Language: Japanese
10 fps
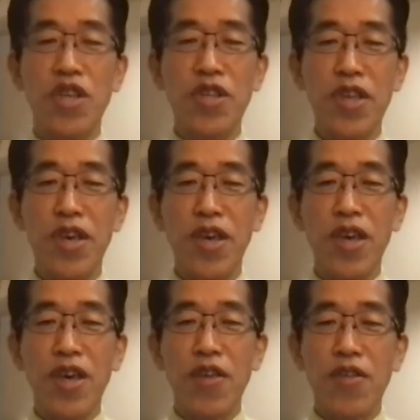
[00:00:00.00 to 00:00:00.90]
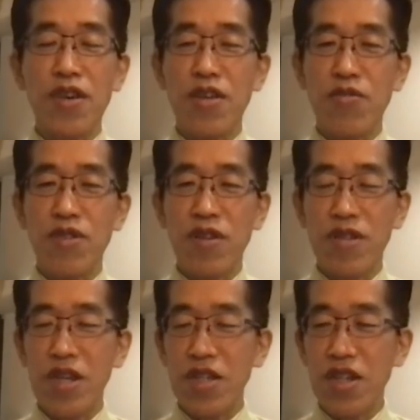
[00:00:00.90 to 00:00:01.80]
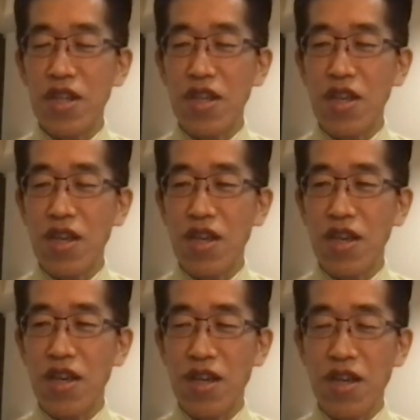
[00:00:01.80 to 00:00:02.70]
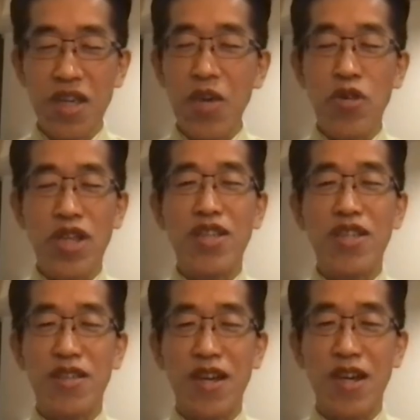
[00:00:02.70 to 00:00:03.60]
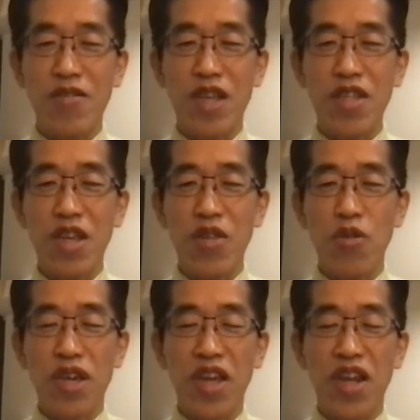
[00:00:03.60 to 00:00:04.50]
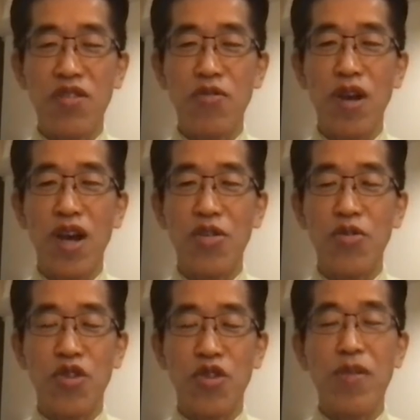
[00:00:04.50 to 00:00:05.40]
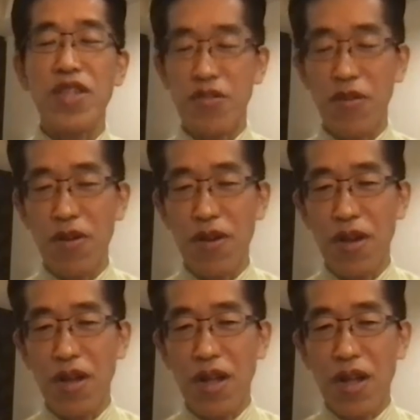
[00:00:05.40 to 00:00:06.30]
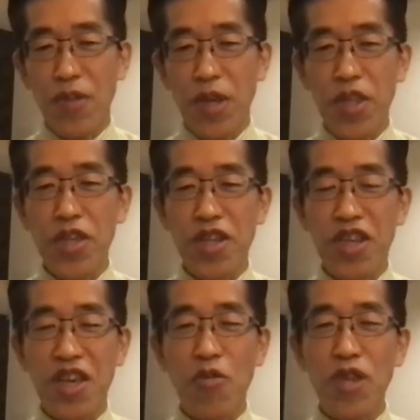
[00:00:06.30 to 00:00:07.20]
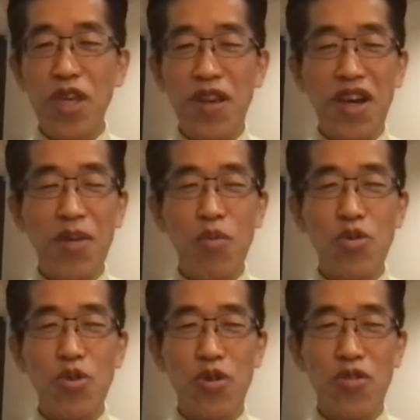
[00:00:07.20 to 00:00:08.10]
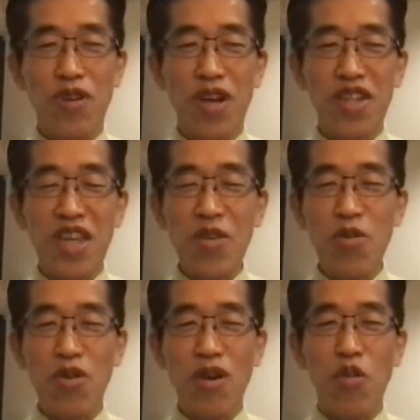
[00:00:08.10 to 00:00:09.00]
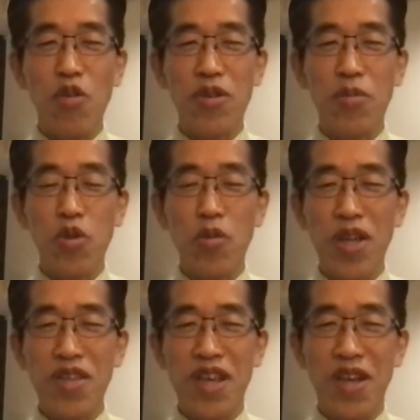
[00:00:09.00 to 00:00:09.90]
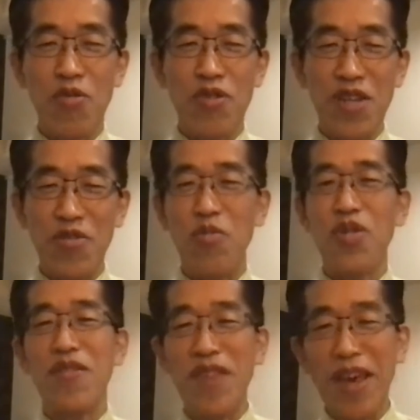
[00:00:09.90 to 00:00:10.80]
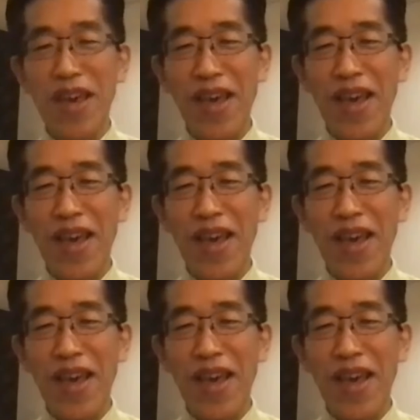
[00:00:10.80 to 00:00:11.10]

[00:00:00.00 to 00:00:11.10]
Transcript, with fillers: いて、じゃあそれで具体的に、えー、企業に対してさ、具体的にどれだけ減らすのかっていうのを示せ下手したら企業単位でカーボンニュートラルとか金融支援は求め求めかねない可能性あると思うんだよね。